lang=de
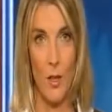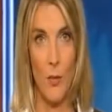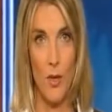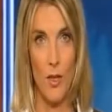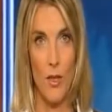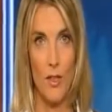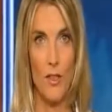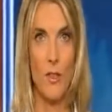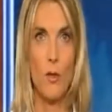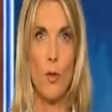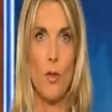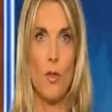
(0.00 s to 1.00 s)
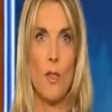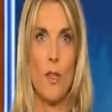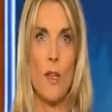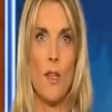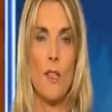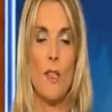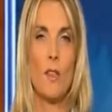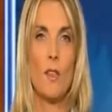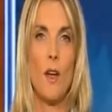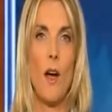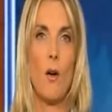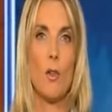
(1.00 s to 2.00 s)
Über die Toten
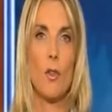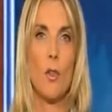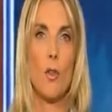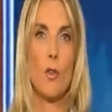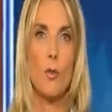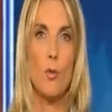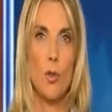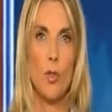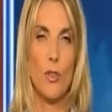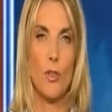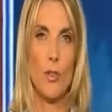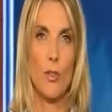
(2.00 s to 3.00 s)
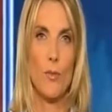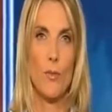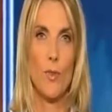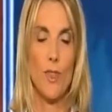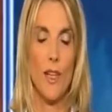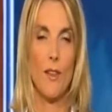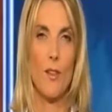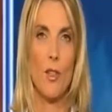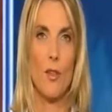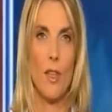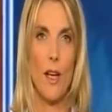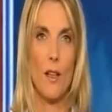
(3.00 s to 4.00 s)
nichts außer Gutes, sagten
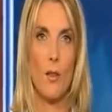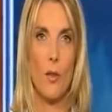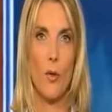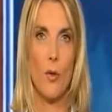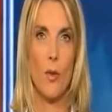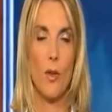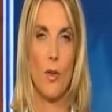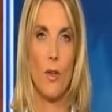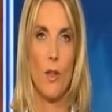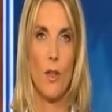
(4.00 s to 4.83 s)
schon die alten Römer.